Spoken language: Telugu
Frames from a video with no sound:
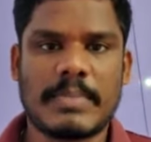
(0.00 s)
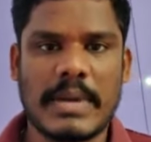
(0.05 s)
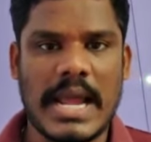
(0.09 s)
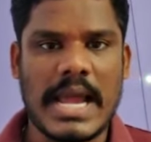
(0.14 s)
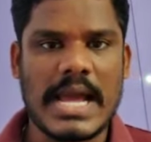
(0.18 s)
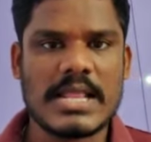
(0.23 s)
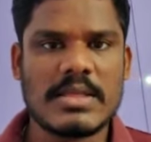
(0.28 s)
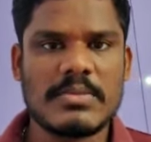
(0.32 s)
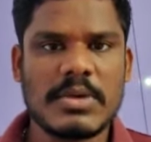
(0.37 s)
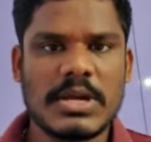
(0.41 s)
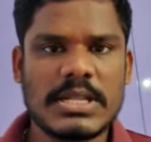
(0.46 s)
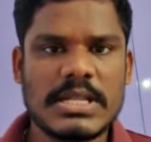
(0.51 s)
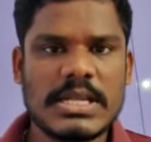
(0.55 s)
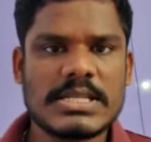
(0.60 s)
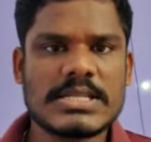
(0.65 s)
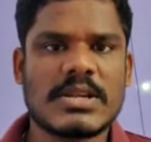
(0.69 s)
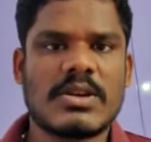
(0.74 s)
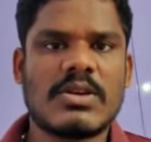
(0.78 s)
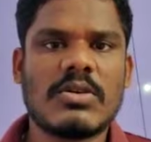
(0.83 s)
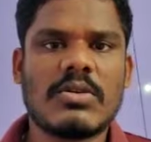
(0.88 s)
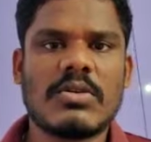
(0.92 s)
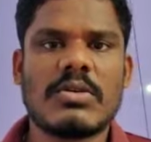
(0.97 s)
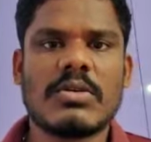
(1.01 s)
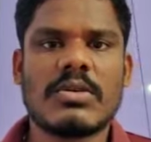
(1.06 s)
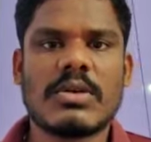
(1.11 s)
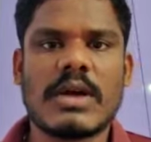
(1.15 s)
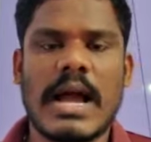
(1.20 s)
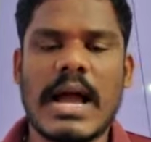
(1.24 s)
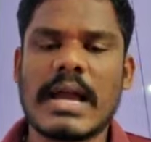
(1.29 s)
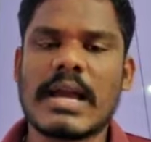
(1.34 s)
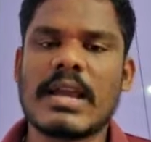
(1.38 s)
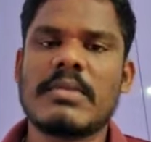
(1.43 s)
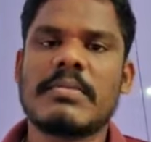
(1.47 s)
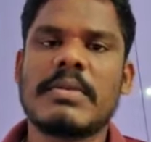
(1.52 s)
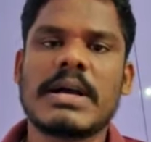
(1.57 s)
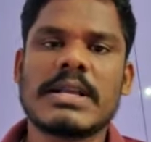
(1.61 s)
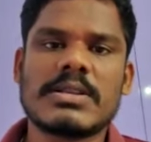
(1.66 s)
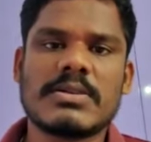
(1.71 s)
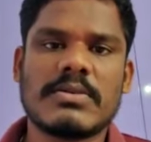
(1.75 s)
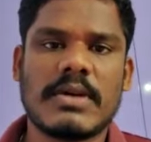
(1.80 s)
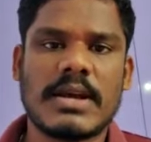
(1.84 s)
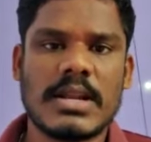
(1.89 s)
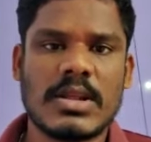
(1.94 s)
ప్రాథమిక దశలో ఆంగ్ల
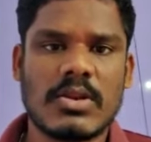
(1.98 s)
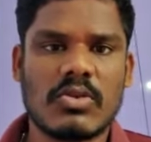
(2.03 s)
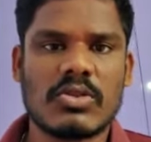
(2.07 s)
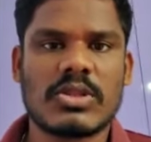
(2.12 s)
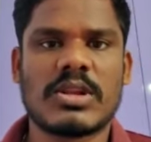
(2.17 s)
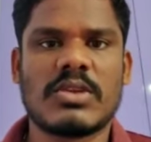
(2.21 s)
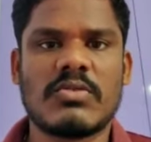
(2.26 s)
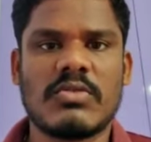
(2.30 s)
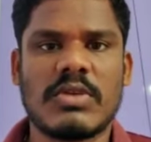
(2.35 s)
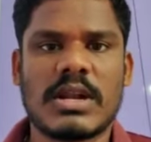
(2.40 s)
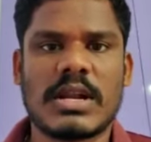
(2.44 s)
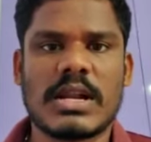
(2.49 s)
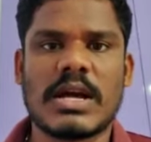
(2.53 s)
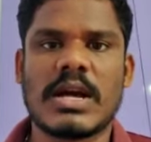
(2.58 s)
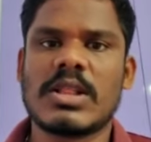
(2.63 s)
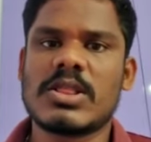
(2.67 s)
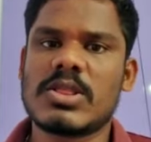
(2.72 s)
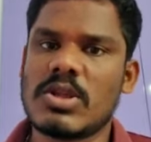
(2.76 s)
మాధ్యమాన్ని రుద్దడం వలన